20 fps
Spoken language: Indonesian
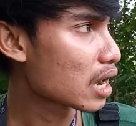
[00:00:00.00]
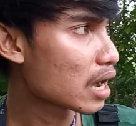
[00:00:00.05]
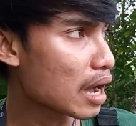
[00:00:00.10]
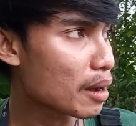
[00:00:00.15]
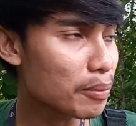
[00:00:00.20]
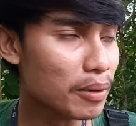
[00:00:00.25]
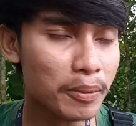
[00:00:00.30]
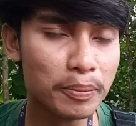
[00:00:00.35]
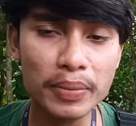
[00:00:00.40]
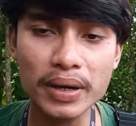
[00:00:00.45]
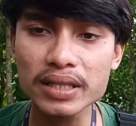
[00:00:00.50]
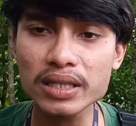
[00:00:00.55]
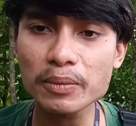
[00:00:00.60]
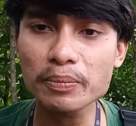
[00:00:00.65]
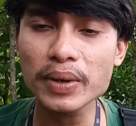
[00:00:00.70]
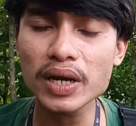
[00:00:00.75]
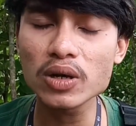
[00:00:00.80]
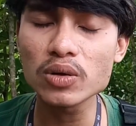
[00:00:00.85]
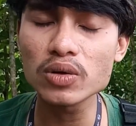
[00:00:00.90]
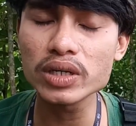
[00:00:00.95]
apa betok tek
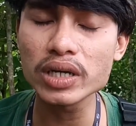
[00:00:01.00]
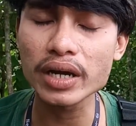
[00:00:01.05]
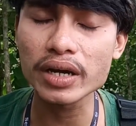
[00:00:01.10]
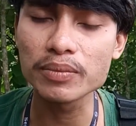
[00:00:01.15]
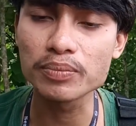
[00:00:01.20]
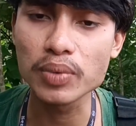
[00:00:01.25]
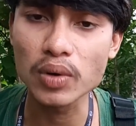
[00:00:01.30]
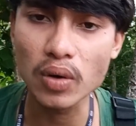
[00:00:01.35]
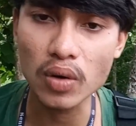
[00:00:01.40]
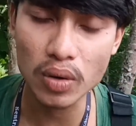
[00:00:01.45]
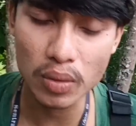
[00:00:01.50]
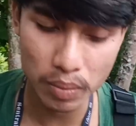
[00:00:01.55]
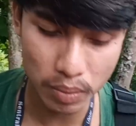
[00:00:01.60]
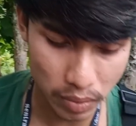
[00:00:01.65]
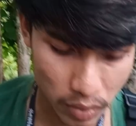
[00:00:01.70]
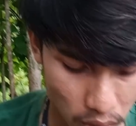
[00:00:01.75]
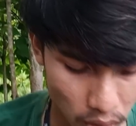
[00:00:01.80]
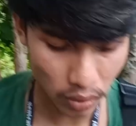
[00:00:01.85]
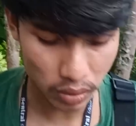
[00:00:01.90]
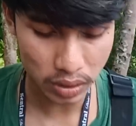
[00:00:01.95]
peloni ya bro.
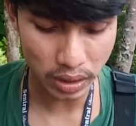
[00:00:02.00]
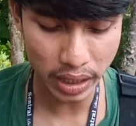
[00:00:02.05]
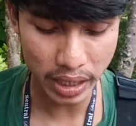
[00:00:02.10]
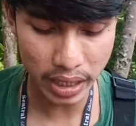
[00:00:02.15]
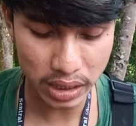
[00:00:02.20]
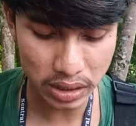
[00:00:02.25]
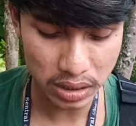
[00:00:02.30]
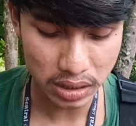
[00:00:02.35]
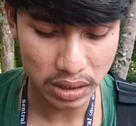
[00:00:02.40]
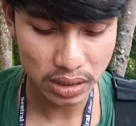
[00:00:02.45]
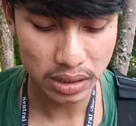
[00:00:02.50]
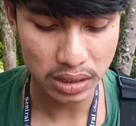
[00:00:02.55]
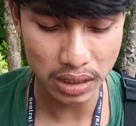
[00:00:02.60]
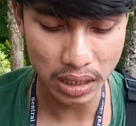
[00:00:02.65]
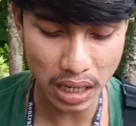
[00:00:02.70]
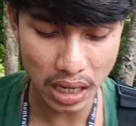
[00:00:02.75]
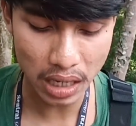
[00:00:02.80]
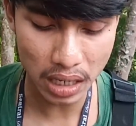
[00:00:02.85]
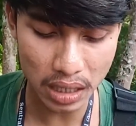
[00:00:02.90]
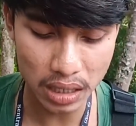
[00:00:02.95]
Road race,
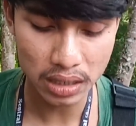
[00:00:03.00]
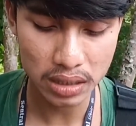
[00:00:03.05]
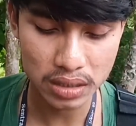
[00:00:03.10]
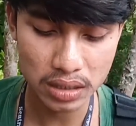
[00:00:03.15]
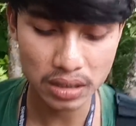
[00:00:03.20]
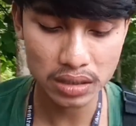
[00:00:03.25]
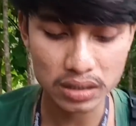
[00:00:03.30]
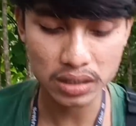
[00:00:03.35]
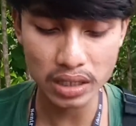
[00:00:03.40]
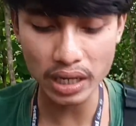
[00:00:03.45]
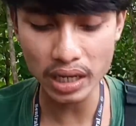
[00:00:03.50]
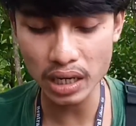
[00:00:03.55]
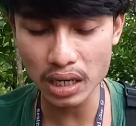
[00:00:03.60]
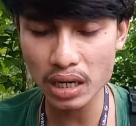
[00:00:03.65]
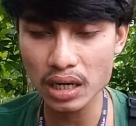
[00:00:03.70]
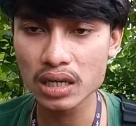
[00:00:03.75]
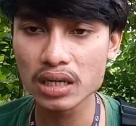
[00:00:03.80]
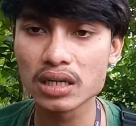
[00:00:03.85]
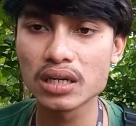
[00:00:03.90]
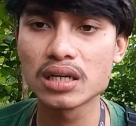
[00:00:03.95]
drag, trail,
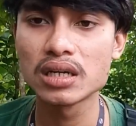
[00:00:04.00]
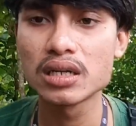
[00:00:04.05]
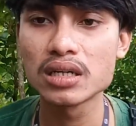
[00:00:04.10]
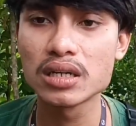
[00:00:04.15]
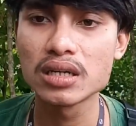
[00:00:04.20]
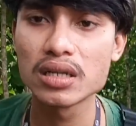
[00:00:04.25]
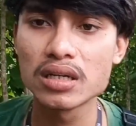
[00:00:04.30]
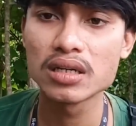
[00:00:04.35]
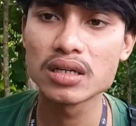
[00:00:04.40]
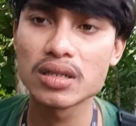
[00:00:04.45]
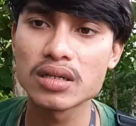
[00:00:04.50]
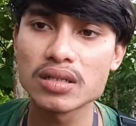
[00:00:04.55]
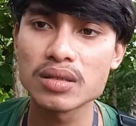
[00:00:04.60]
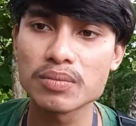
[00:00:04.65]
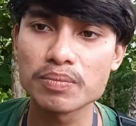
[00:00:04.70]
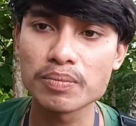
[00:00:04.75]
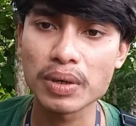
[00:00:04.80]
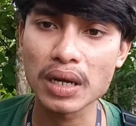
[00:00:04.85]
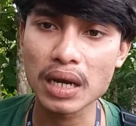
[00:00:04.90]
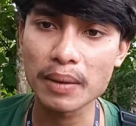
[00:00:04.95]

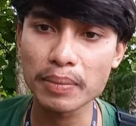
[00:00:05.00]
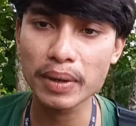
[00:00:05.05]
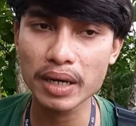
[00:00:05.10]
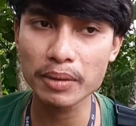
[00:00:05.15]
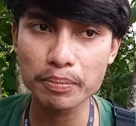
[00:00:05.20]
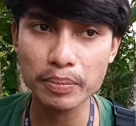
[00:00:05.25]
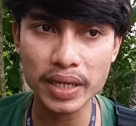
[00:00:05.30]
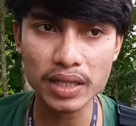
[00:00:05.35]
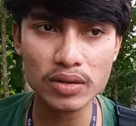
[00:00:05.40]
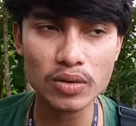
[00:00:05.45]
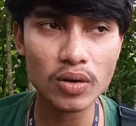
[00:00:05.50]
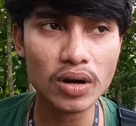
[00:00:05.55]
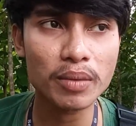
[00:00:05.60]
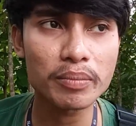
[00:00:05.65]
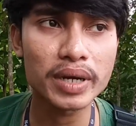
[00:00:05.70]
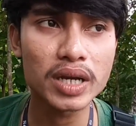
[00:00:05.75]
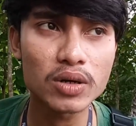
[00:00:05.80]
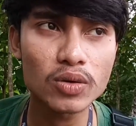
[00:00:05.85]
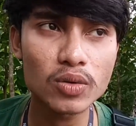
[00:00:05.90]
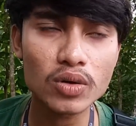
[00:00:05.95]
balapan pit, orang
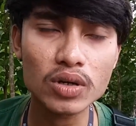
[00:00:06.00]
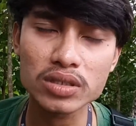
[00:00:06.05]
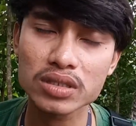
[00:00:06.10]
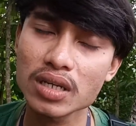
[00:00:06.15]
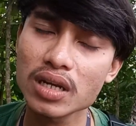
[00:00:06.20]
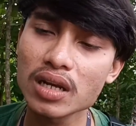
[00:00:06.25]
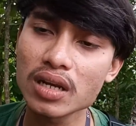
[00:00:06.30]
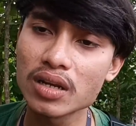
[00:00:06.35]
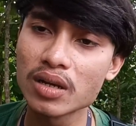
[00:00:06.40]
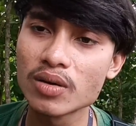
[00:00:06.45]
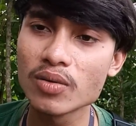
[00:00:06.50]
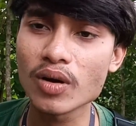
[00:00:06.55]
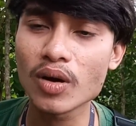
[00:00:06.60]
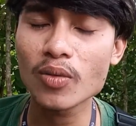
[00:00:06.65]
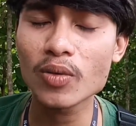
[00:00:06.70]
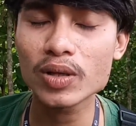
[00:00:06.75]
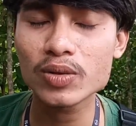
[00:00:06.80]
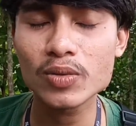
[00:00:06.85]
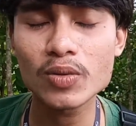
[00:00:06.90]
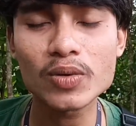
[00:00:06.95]
melu kesel,
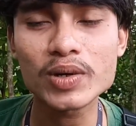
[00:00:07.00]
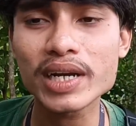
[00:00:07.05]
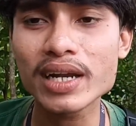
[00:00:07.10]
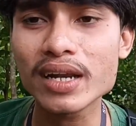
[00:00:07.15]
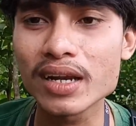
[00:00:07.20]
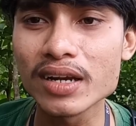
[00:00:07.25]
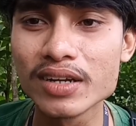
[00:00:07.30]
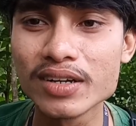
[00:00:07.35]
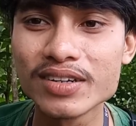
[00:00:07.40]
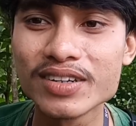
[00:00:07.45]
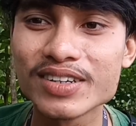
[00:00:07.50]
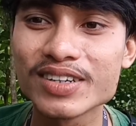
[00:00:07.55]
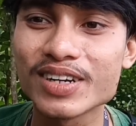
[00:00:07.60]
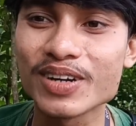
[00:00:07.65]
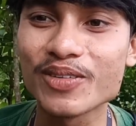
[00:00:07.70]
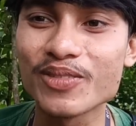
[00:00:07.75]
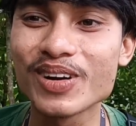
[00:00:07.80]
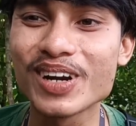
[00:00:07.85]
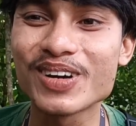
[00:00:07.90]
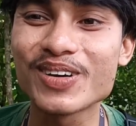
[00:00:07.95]
rokat hmm. ngontel,
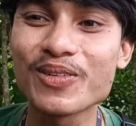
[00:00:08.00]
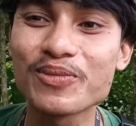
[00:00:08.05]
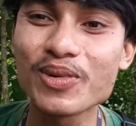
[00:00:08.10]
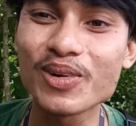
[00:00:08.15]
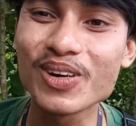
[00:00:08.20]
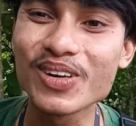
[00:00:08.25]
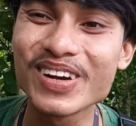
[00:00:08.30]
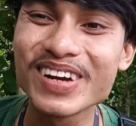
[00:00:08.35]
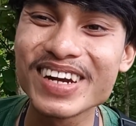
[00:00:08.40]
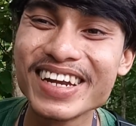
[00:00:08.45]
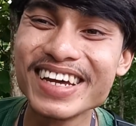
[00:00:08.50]
dan boleh topol.